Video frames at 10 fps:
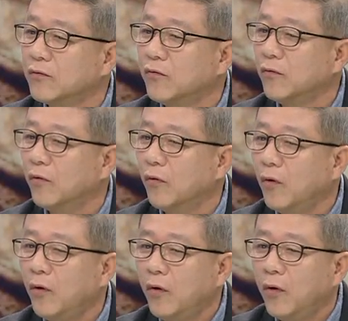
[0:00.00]
있고 음.
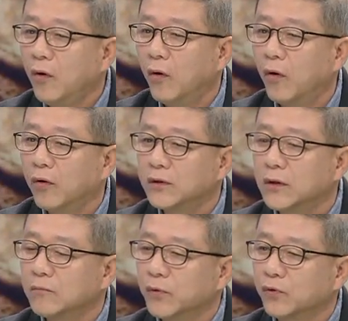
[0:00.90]
어
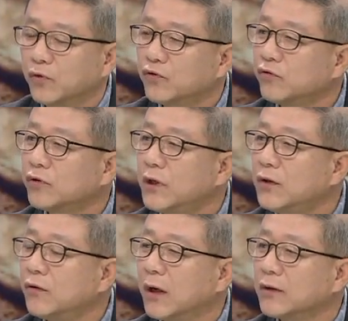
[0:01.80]
이제 뭐더축
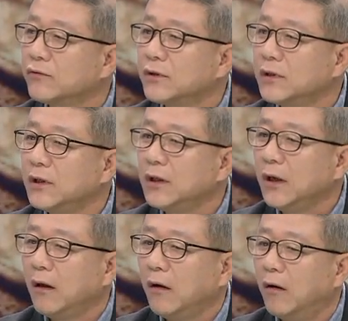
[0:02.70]
제도라든지
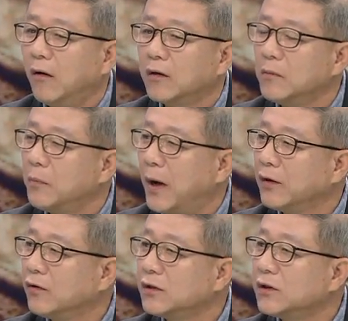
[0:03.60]
어 그다음에
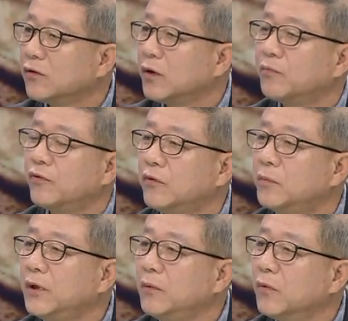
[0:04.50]
방역 시설의
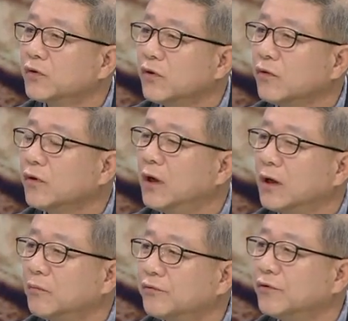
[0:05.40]
불비,
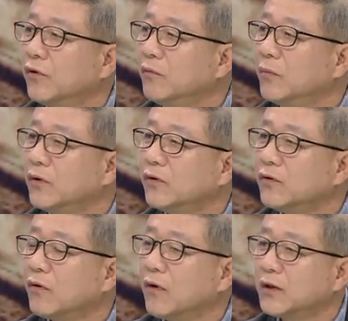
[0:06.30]
뭐서독약의 부족, 뭐 이런
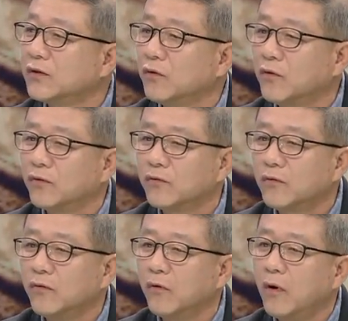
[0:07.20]
여러 가지
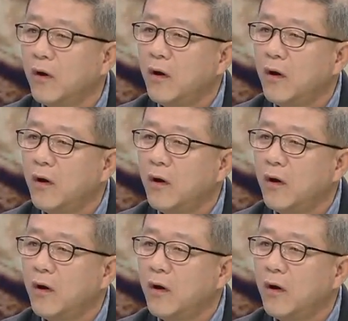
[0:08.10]
조건으로